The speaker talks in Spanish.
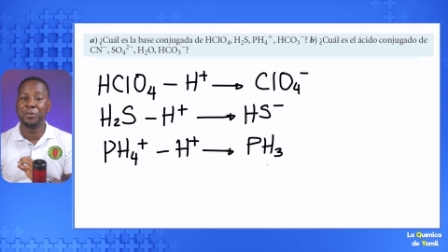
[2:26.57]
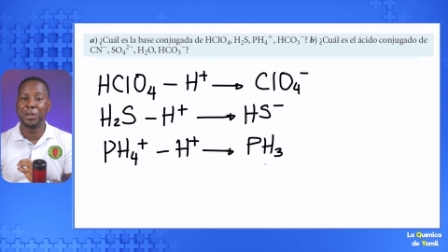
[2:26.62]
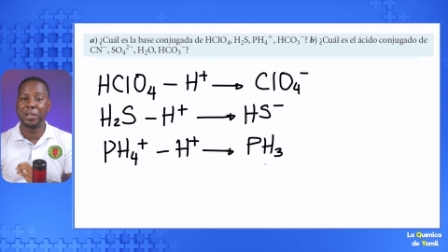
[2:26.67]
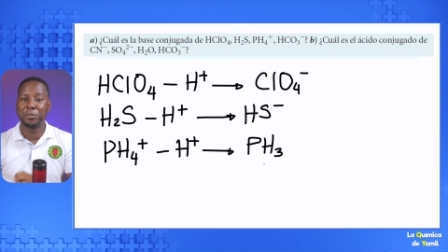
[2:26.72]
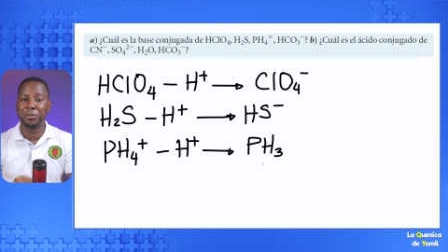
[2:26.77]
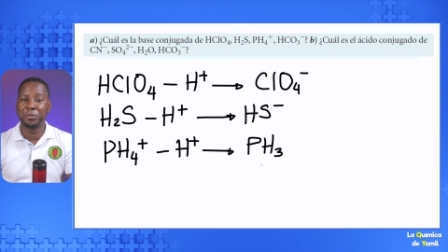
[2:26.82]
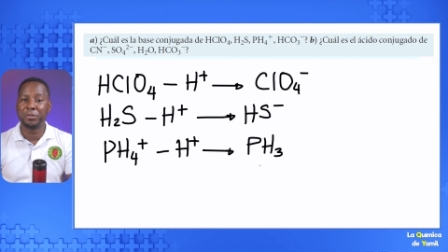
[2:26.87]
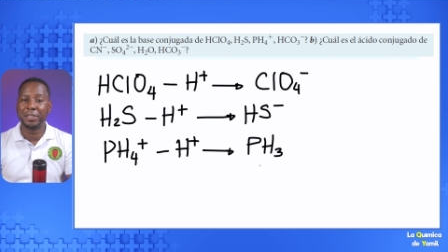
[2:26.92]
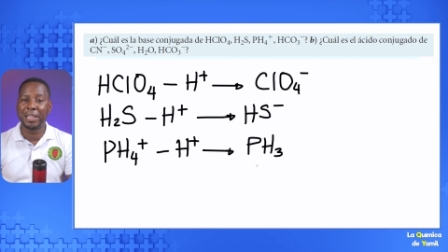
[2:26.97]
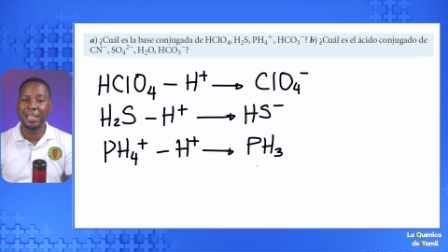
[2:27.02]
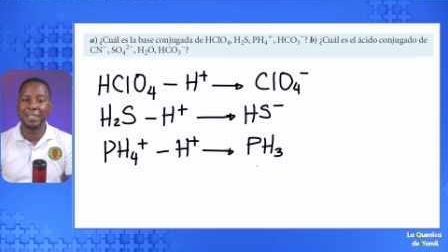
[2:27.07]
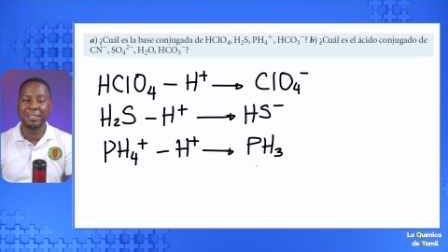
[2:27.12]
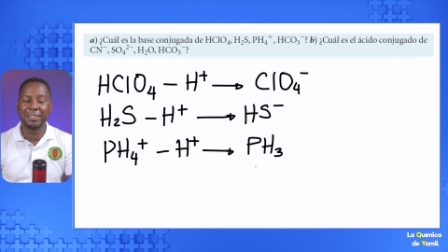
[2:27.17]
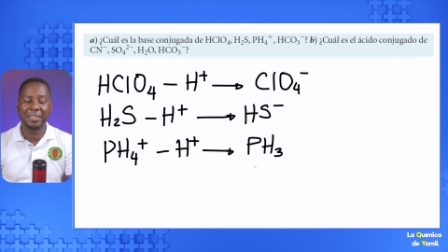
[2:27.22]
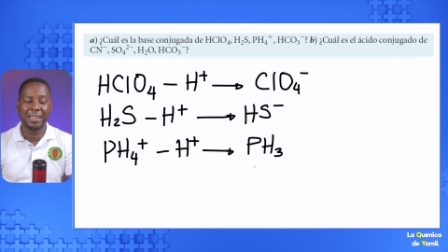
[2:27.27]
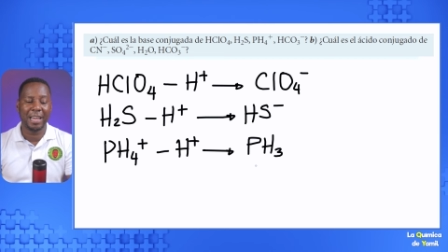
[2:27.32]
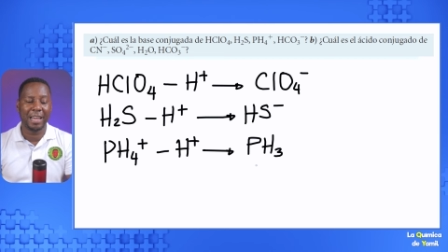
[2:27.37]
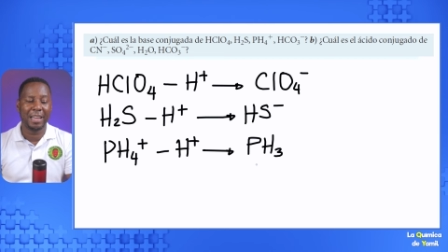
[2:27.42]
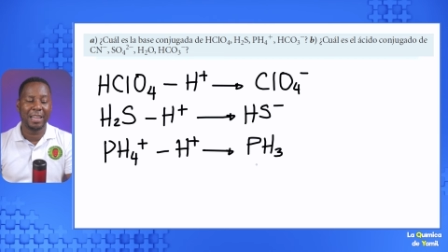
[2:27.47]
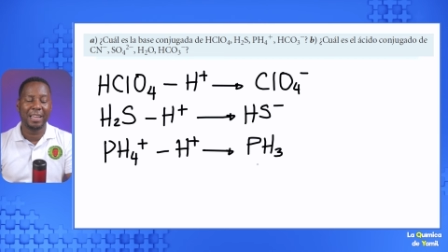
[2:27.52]
una
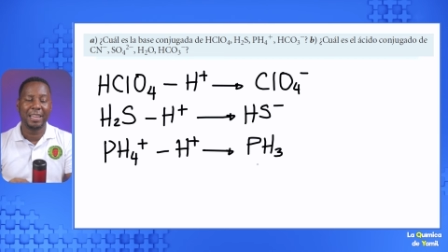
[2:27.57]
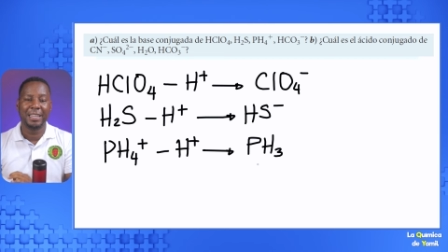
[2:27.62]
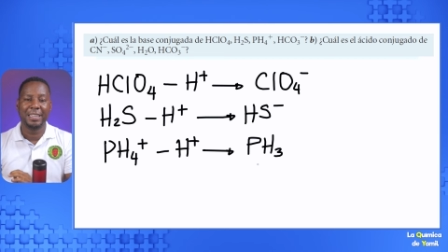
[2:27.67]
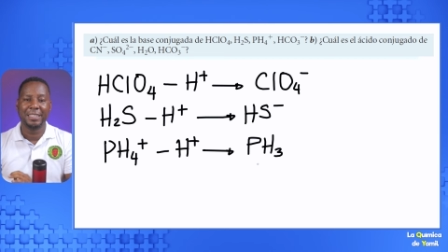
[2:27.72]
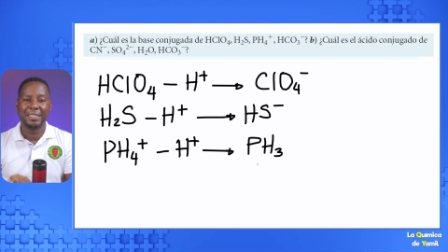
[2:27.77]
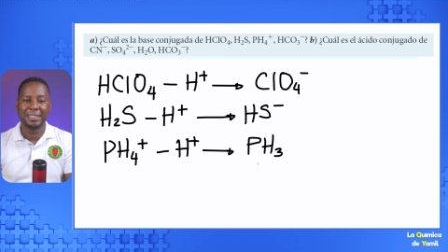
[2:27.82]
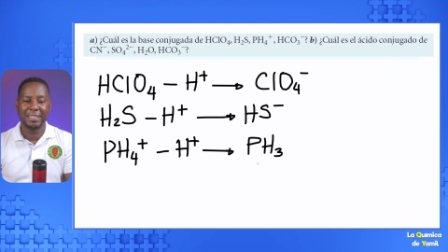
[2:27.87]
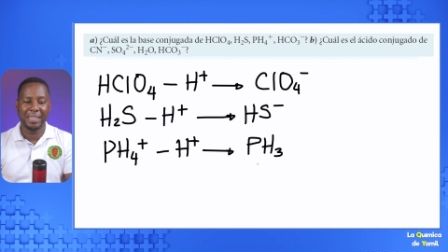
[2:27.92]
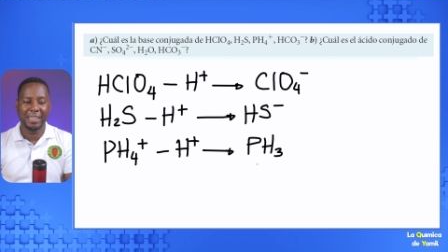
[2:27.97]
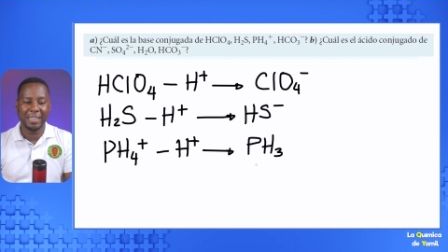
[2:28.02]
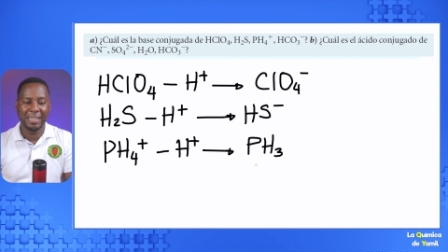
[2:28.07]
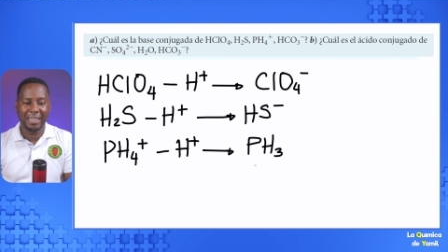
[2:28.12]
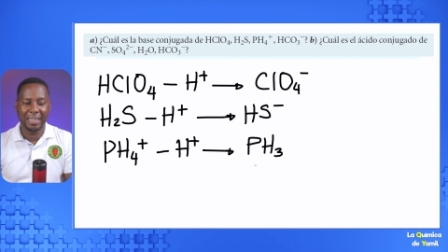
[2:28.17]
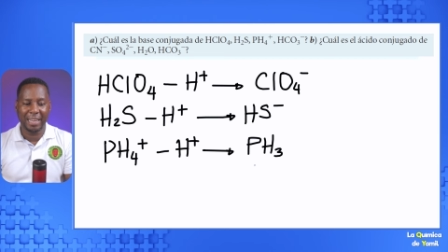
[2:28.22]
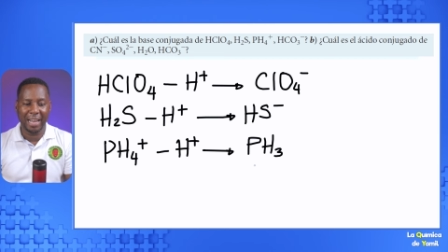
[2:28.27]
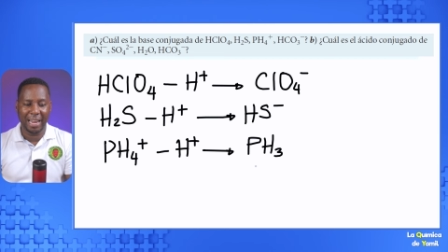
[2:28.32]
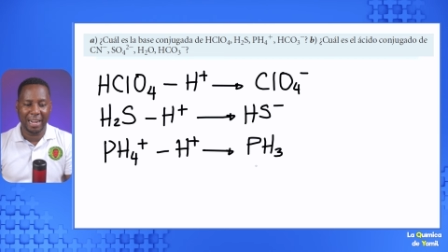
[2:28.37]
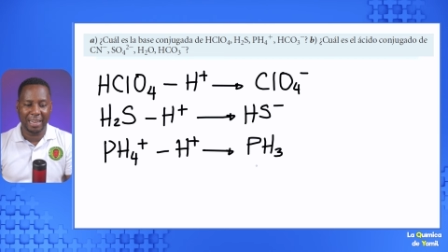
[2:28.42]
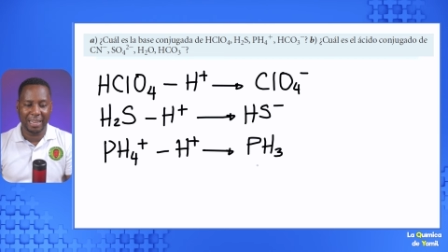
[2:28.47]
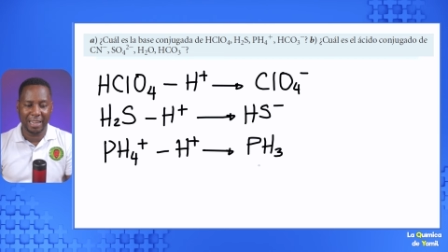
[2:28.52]
sustancia sin
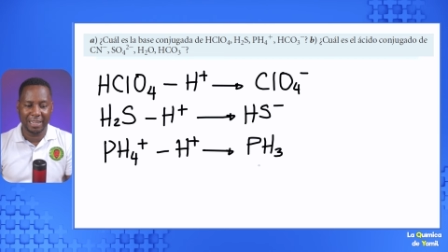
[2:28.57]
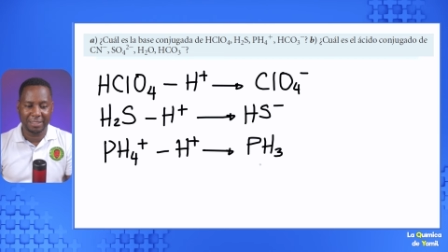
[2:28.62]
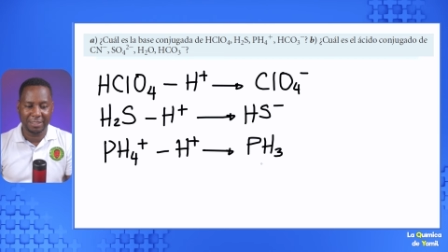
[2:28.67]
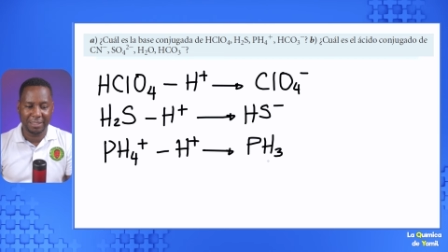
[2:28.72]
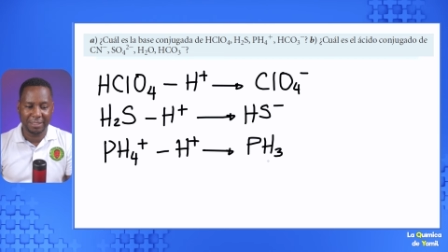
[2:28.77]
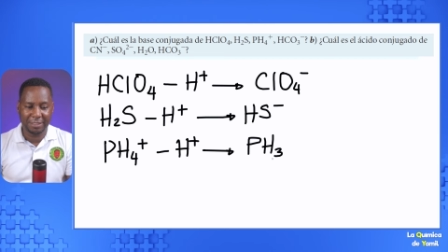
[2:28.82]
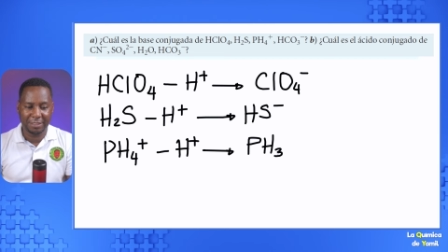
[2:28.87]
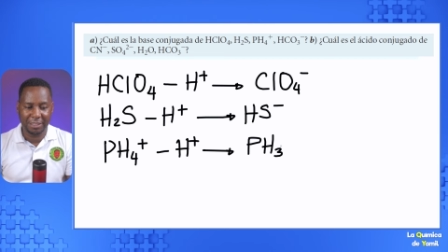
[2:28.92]
cargas,